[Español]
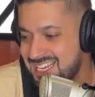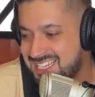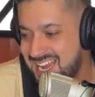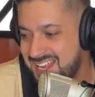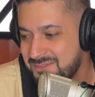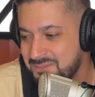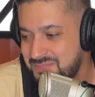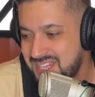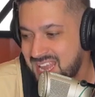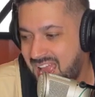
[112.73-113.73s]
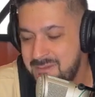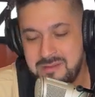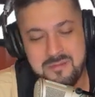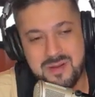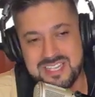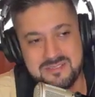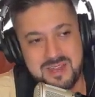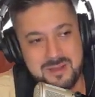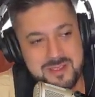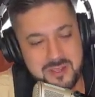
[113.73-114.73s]
es que a mí me parece
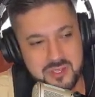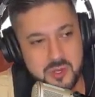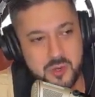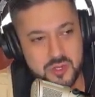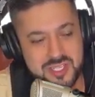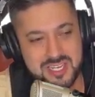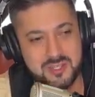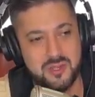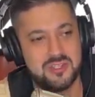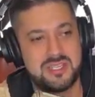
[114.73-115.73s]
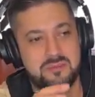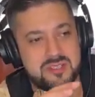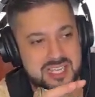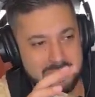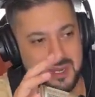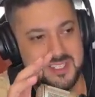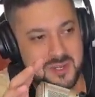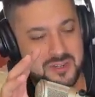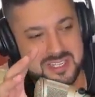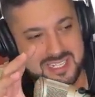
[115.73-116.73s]
maravilloso conocer todos los tipos de
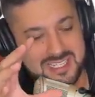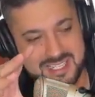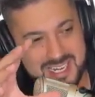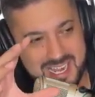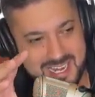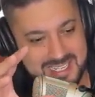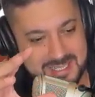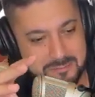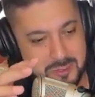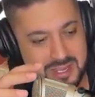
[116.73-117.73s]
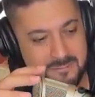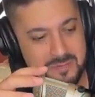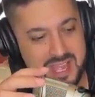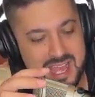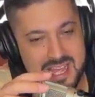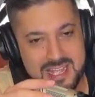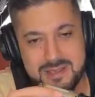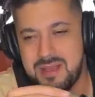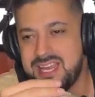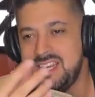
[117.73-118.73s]
expresiones que tiene la gente, porque
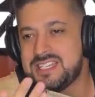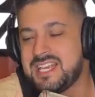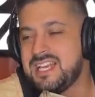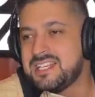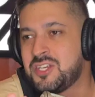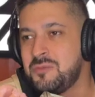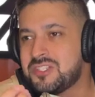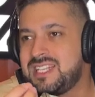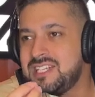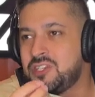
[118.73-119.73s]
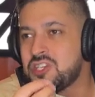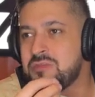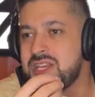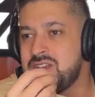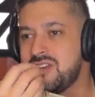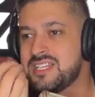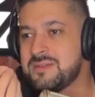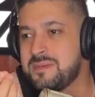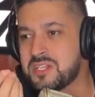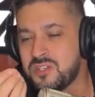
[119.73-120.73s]
imagínense, somos tantos millones
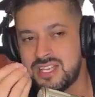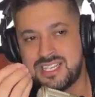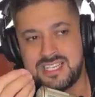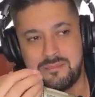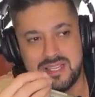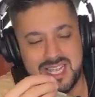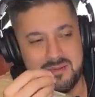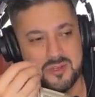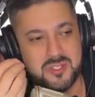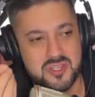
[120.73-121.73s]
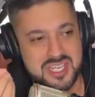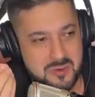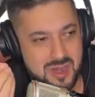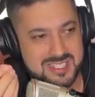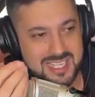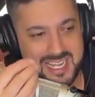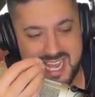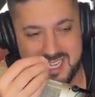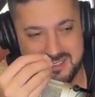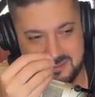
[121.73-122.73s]
de personas que si pensáramos todos igual
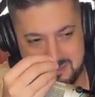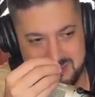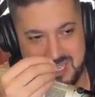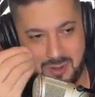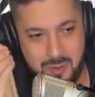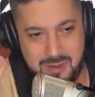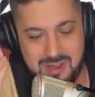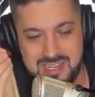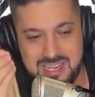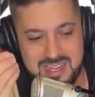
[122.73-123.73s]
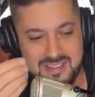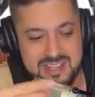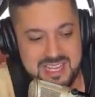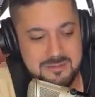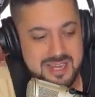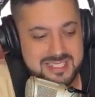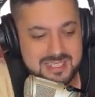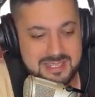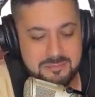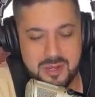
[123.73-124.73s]
estaría de hueva. Y ver
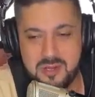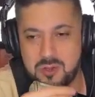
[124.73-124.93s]
este tipo de